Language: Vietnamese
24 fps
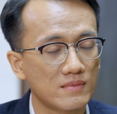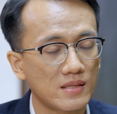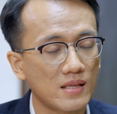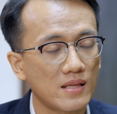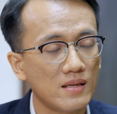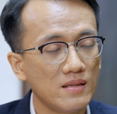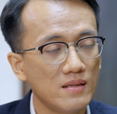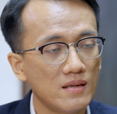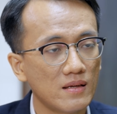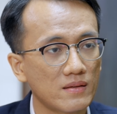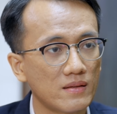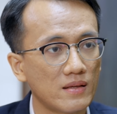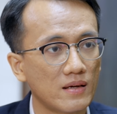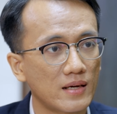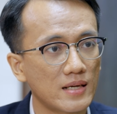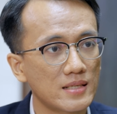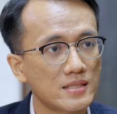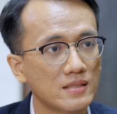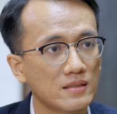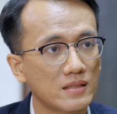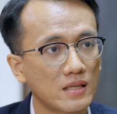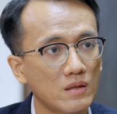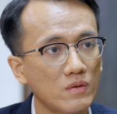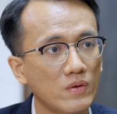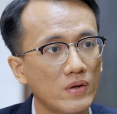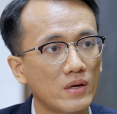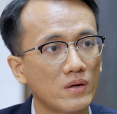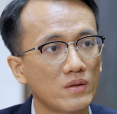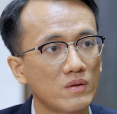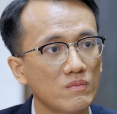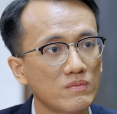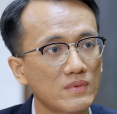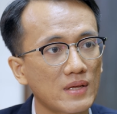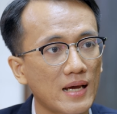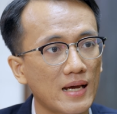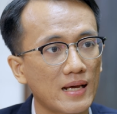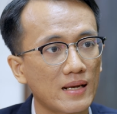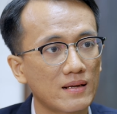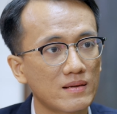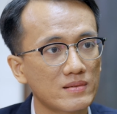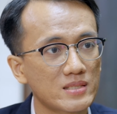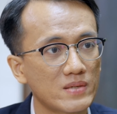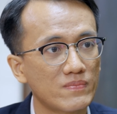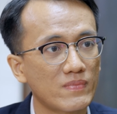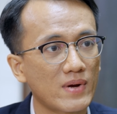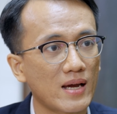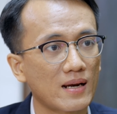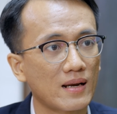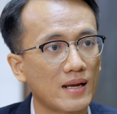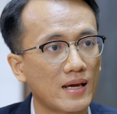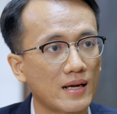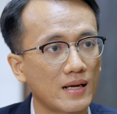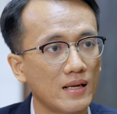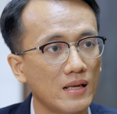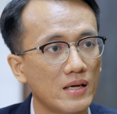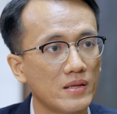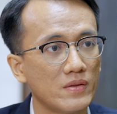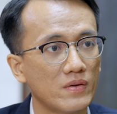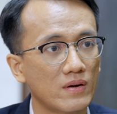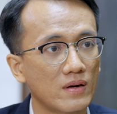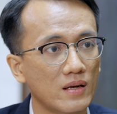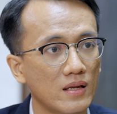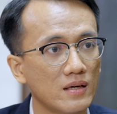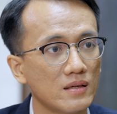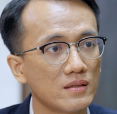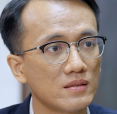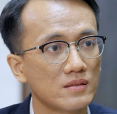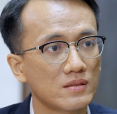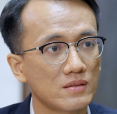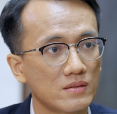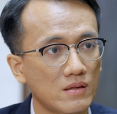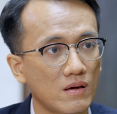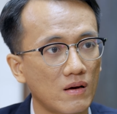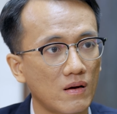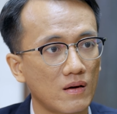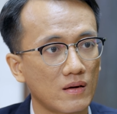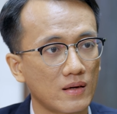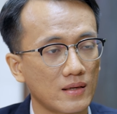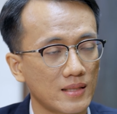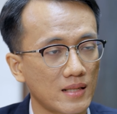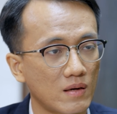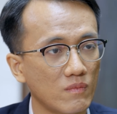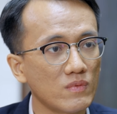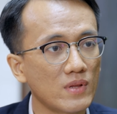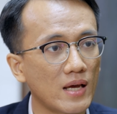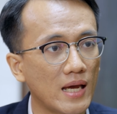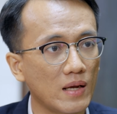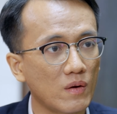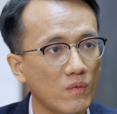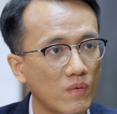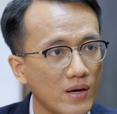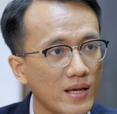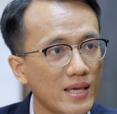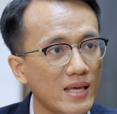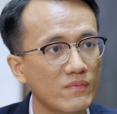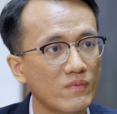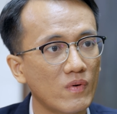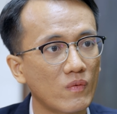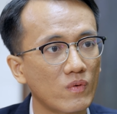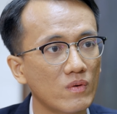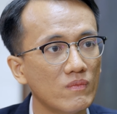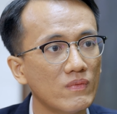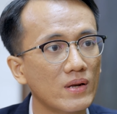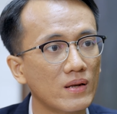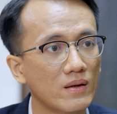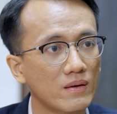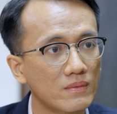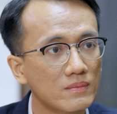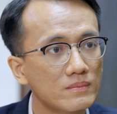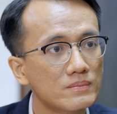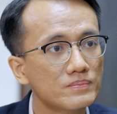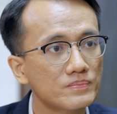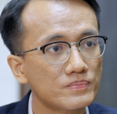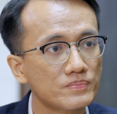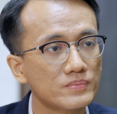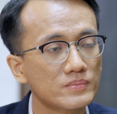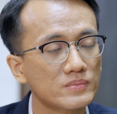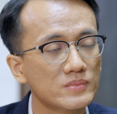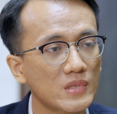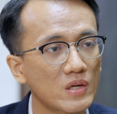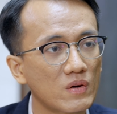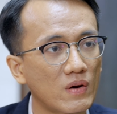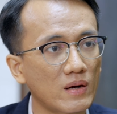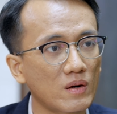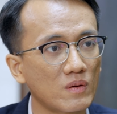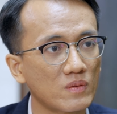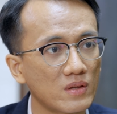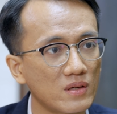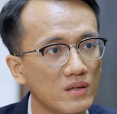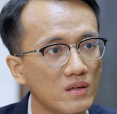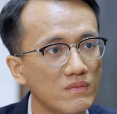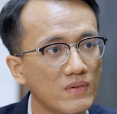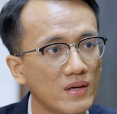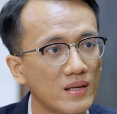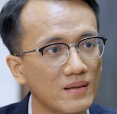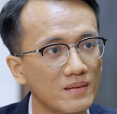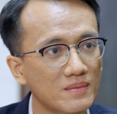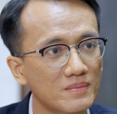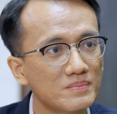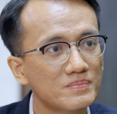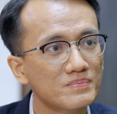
chính là những cái sự tích lũy của chúng ta nó sẽ mang lại cái lợi nhuận lớn cho cái tổng thể của cái danh mục của mình dạ vâng. khoản đầu tư của mình